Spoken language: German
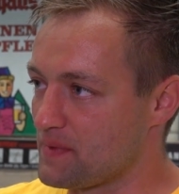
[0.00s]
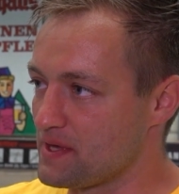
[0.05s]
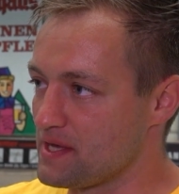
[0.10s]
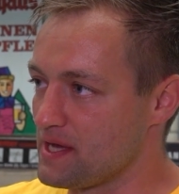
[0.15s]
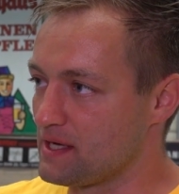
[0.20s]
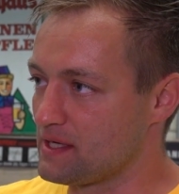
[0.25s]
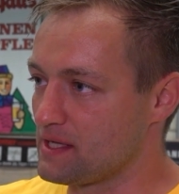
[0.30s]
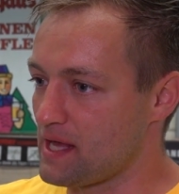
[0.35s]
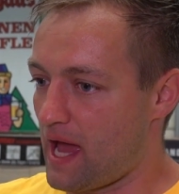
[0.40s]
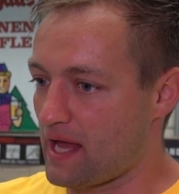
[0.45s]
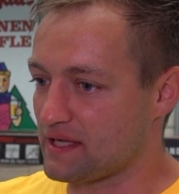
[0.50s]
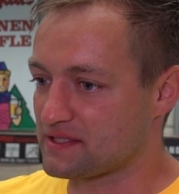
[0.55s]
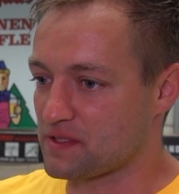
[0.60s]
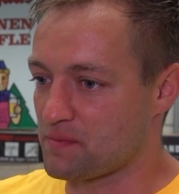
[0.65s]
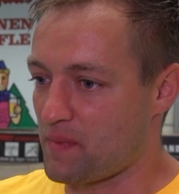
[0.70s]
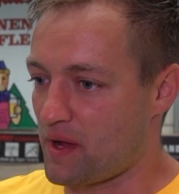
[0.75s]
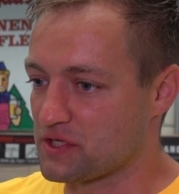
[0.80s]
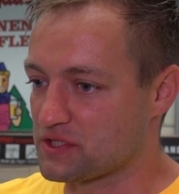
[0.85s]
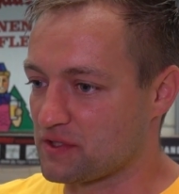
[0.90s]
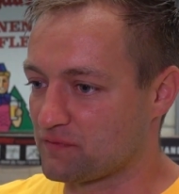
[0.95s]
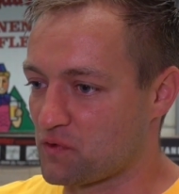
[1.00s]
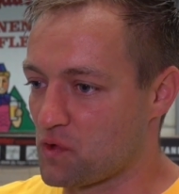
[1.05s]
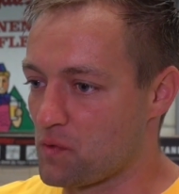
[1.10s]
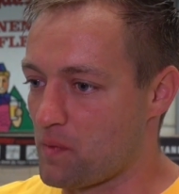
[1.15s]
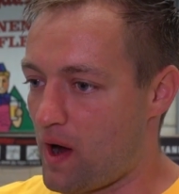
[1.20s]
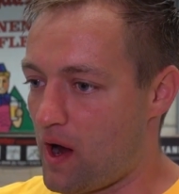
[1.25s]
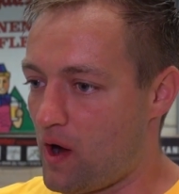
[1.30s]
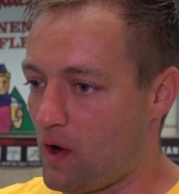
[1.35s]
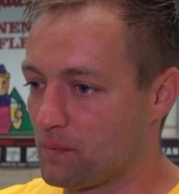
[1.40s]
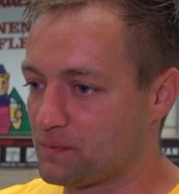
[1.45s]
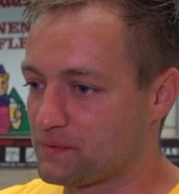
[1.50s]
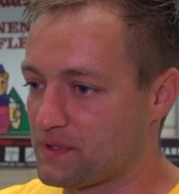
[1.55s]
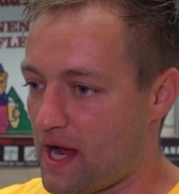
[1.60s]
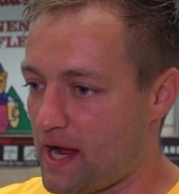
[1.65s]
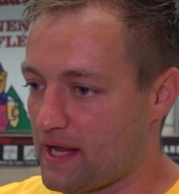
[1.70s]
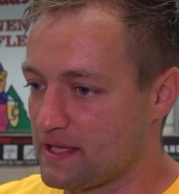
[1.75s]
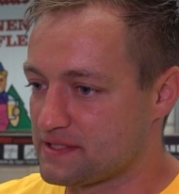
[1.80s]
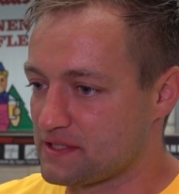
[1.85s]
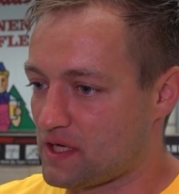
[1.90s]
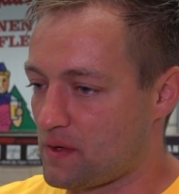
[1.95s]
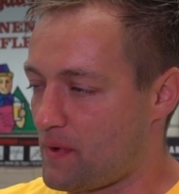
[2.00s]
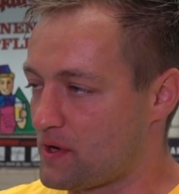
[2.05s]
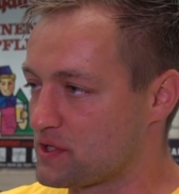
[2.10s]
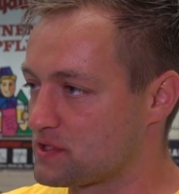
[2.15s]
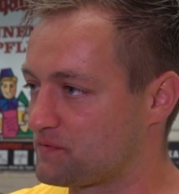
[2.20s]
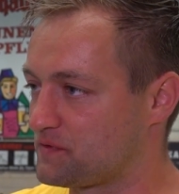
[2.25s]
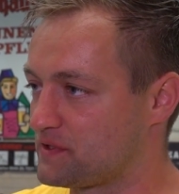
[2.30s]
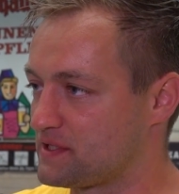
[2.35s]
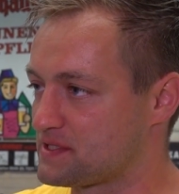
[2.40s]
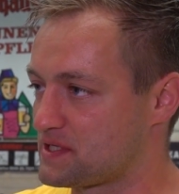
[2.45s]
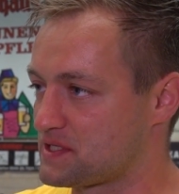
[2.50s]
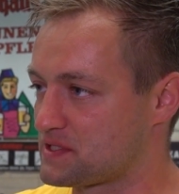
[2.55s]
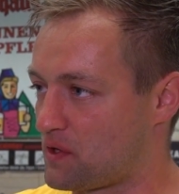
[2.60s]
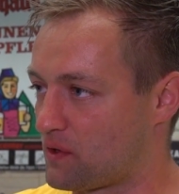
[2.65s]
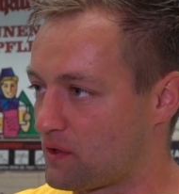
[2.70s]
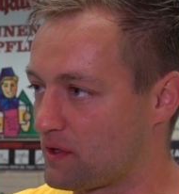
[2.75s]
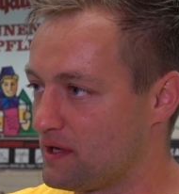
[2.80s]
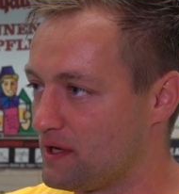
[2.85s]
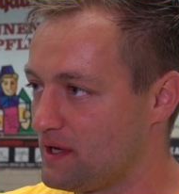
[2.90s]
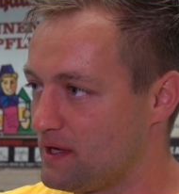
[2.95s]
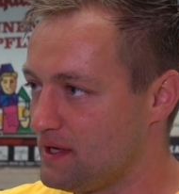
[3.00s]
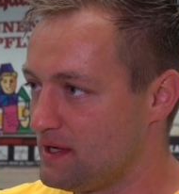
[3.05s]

Hier die erste Mannschaft überhaupt, die einzige Mannschaft in dieser Saison,